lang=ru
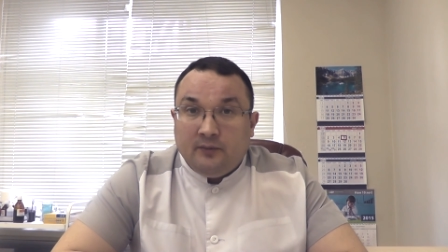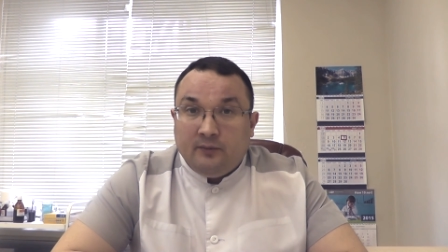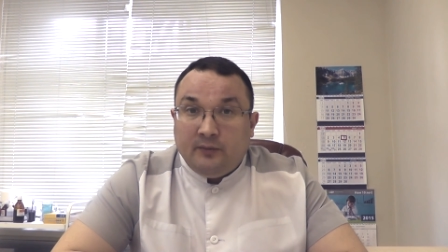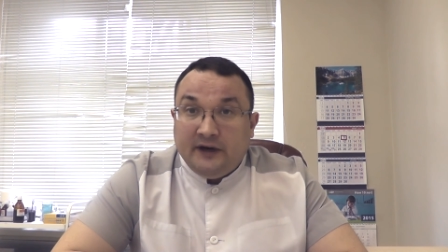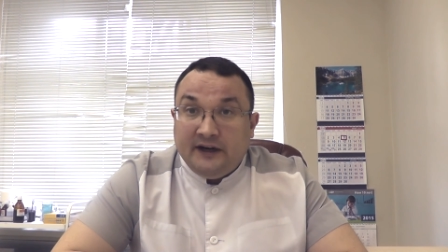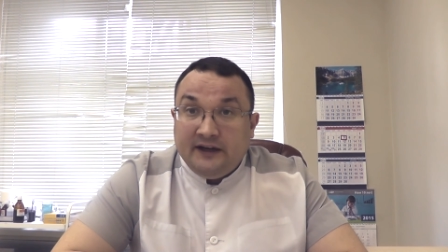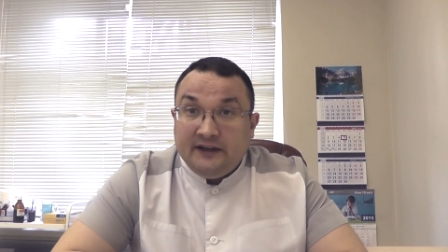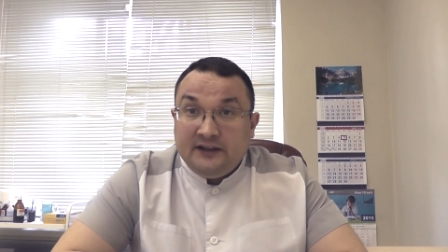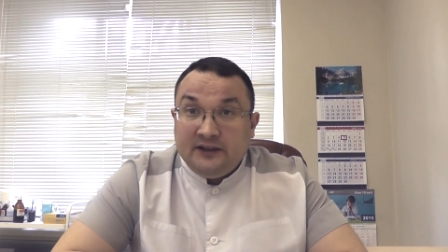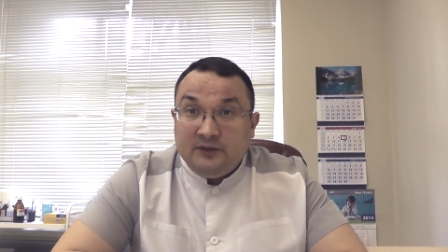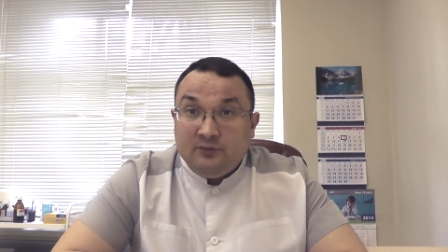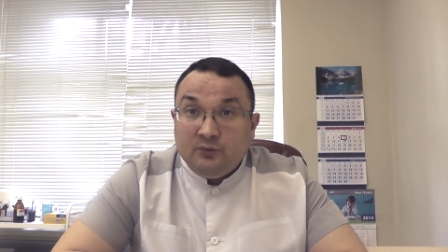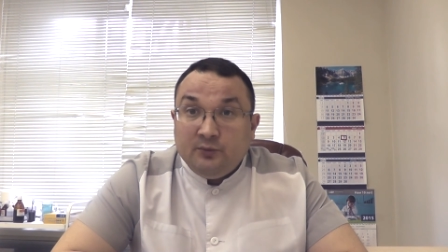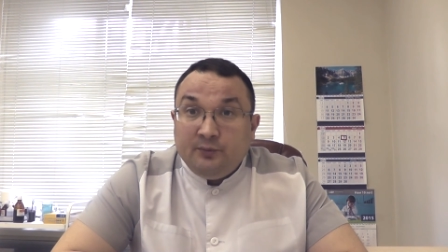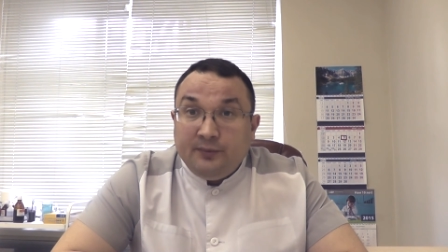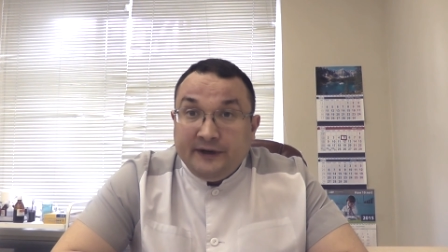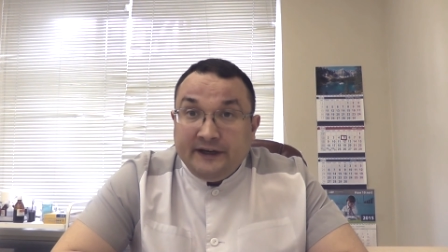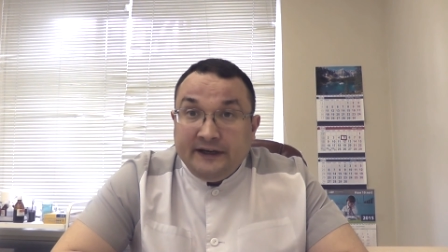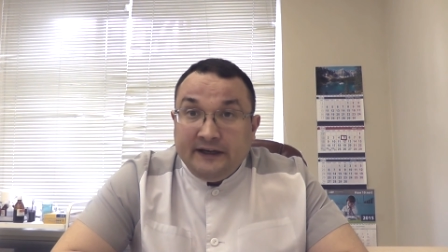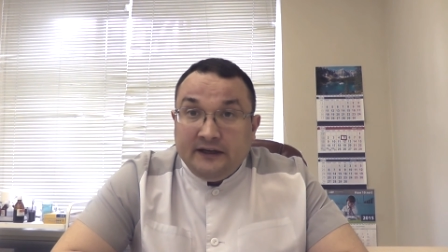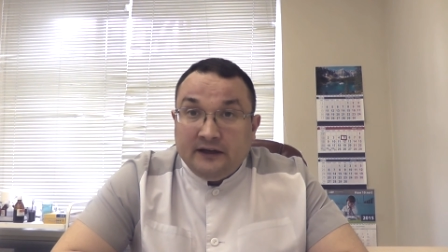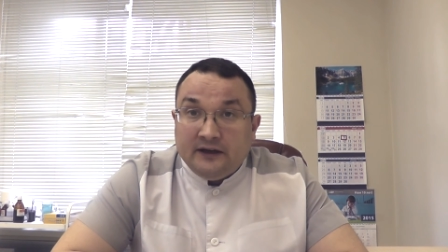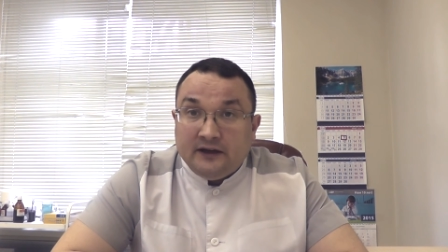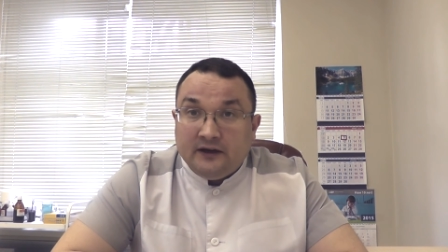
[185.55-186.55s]
Поэтому
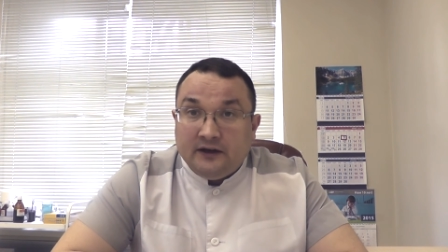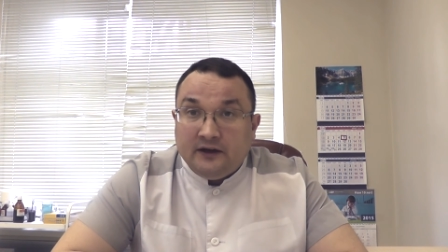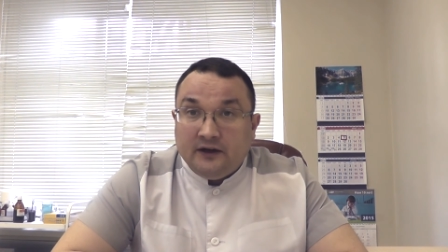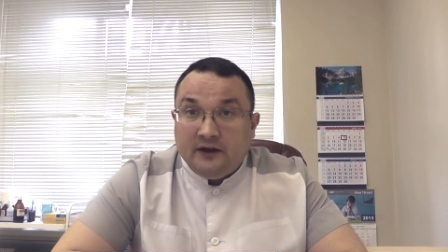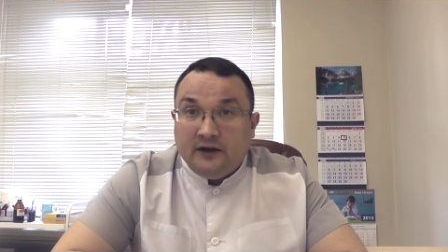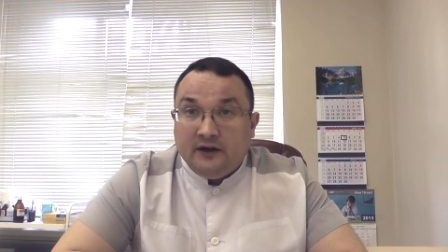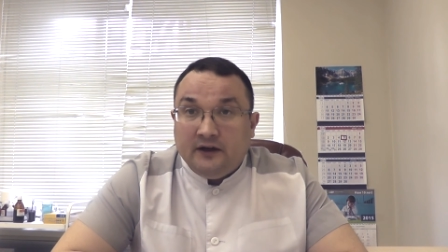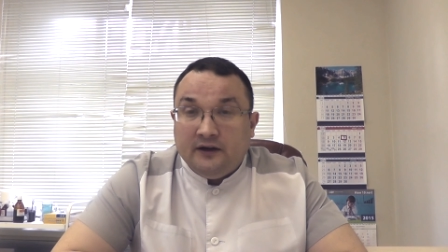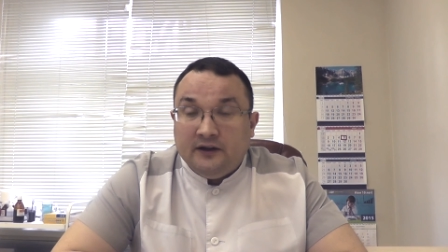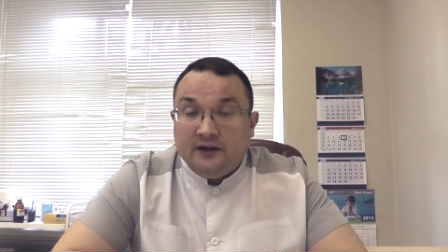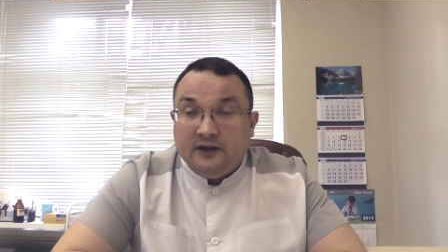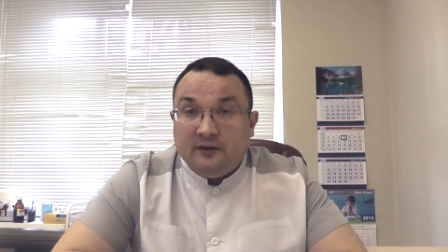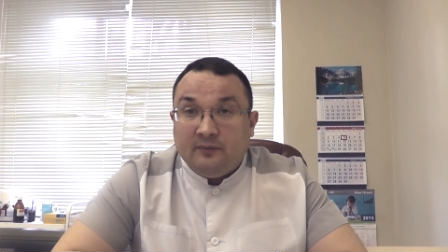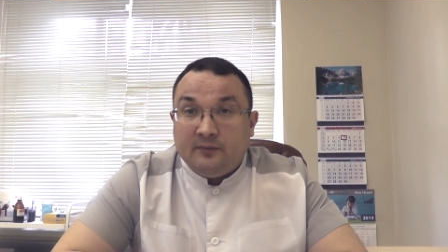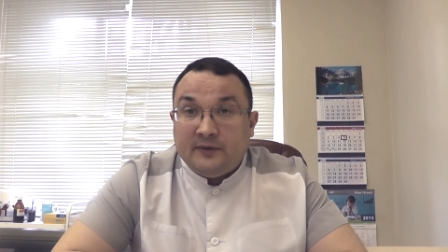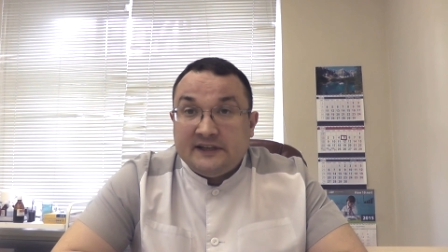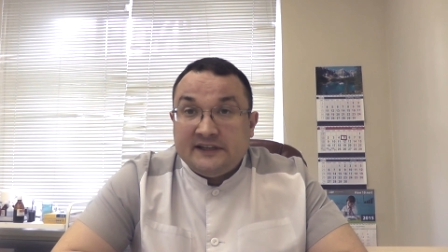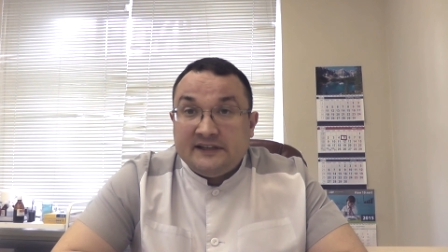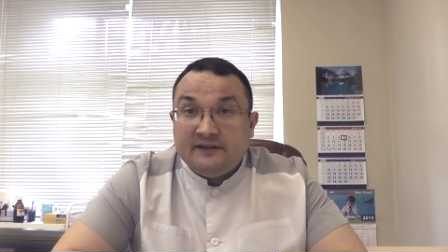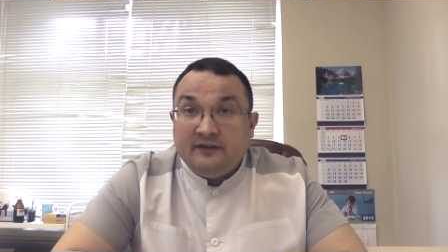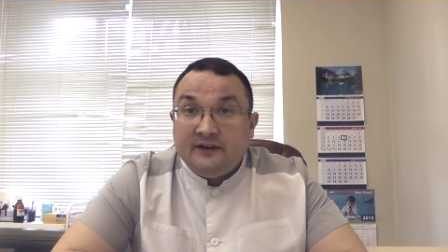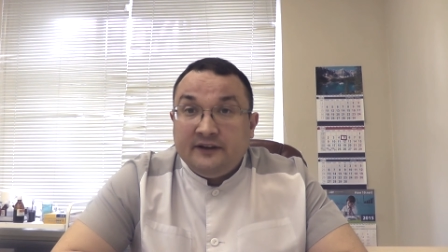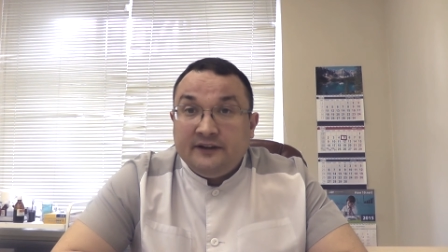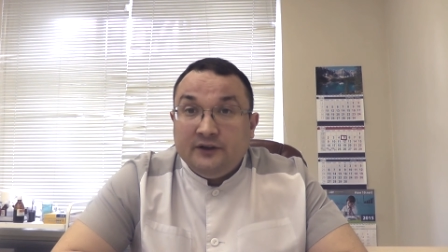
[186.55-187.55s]
при э,
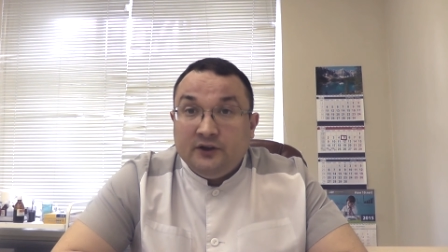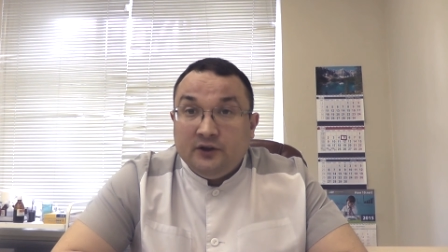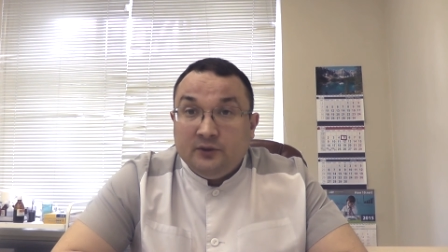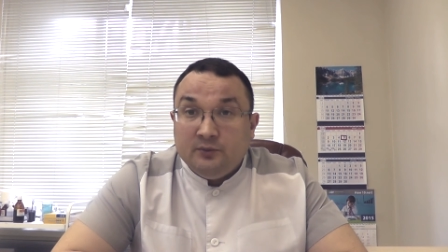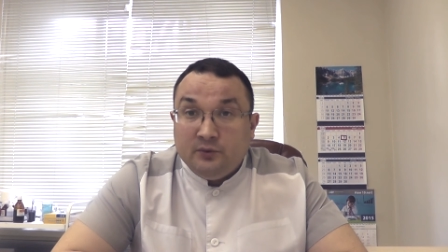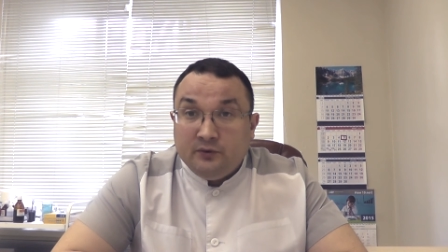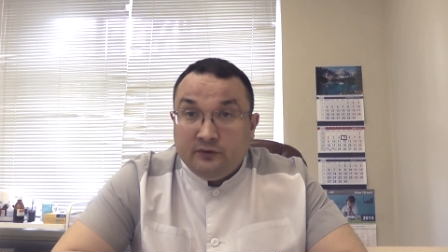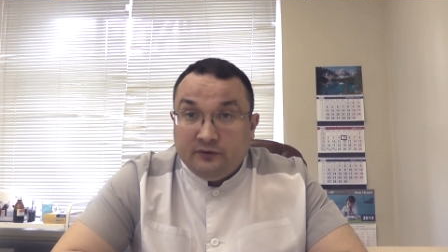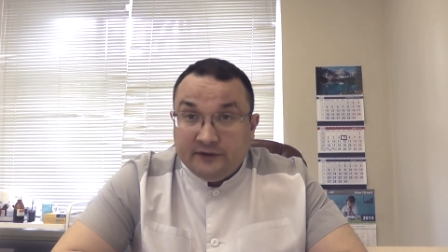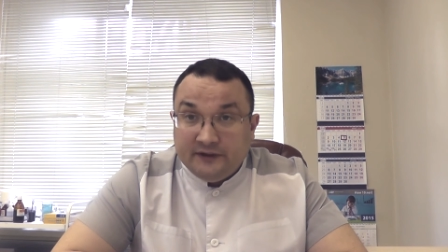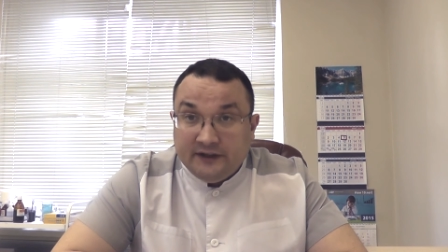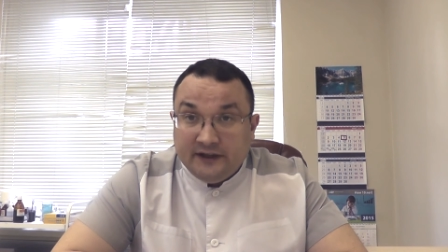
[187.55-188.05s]
образовании любого